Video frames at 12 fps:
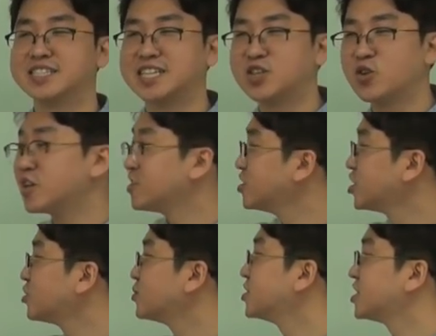재성이 있는지
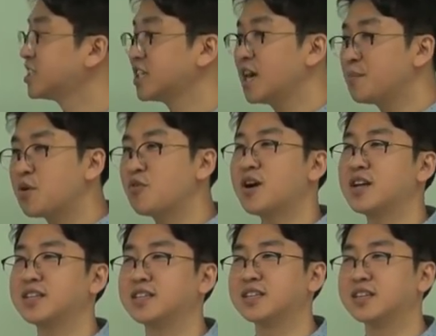없는지,
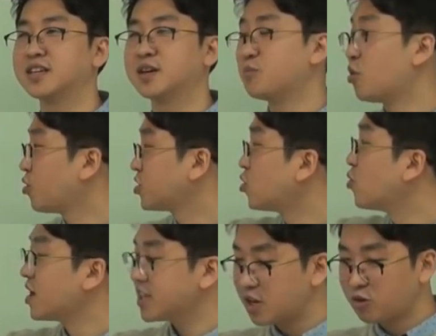평관, 뭐
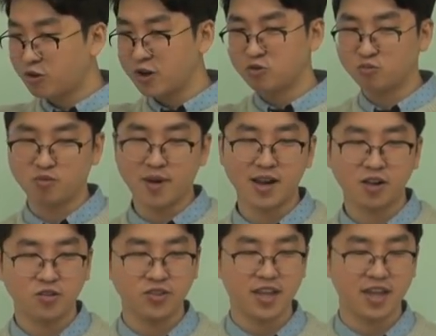정관이라고 해도 무방할
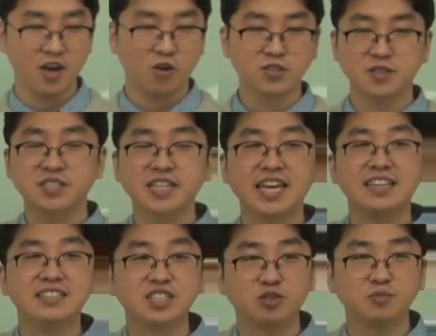건데 어쨌든 그게
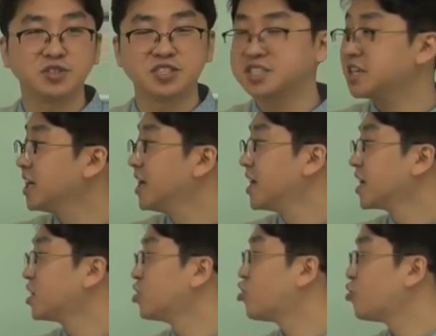있는지 없는지,
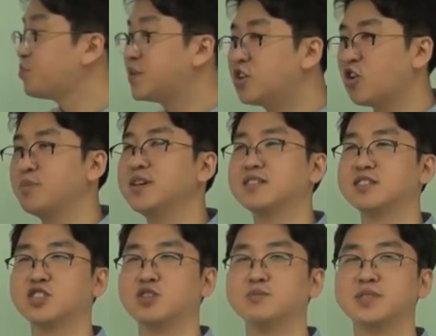그리고 비겁이
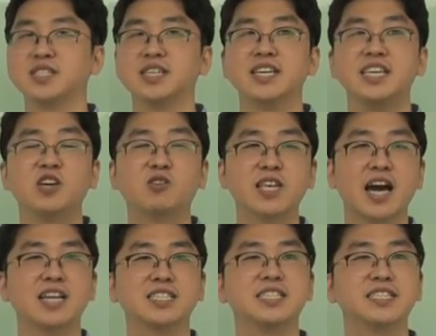있는지 없는지 이거 세
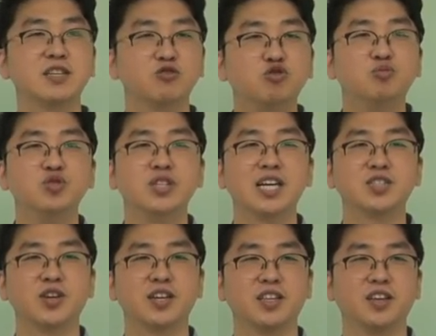가지 일단 구분을
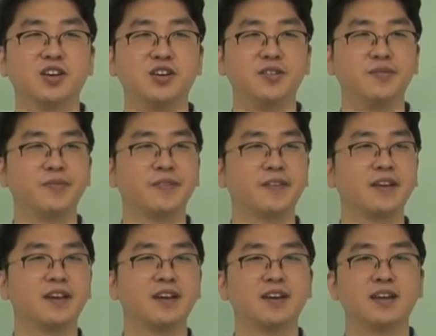하셔야 돼요.
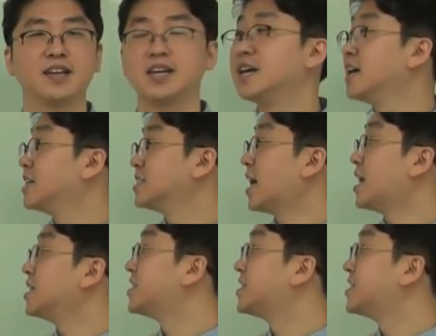자,